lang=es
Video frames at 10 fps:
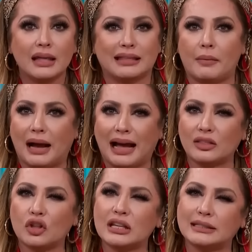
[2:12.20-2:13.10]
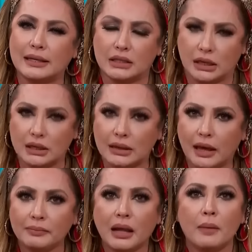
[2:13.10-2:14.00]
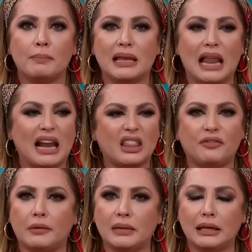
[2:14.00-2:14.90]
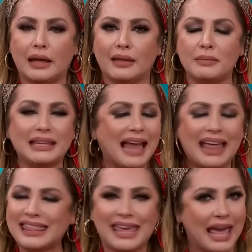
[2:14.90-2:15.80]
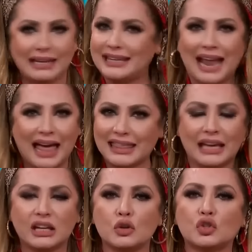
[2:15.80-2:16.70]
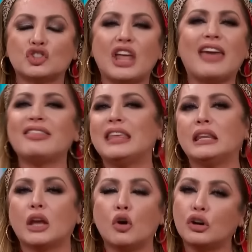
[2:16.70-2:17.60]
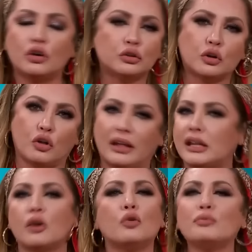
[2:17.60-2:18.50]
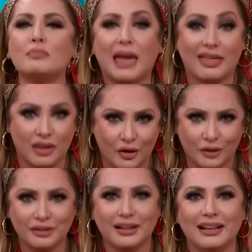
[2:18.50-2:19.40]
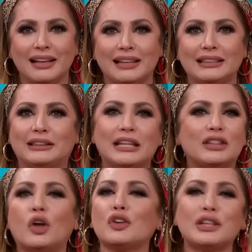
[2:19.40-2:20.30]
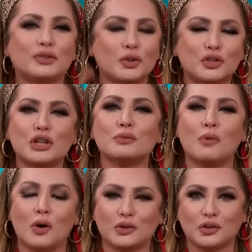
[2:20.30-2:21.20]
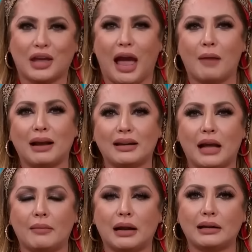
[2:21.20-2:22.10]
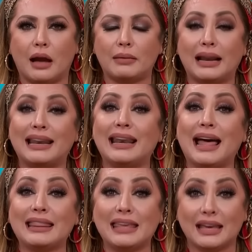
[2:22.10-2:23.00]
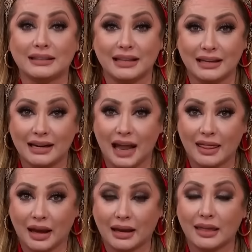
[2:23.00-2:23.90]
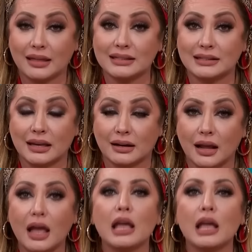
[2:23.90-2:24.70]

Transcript: trabajando desde chiquita, pilar de familia de mí, nadie, nadie, ni usted, ni ningún otro, de ningún medio, ni todos estos chismosos que hablan y hablan y hablan, nadie tiene nada que decir.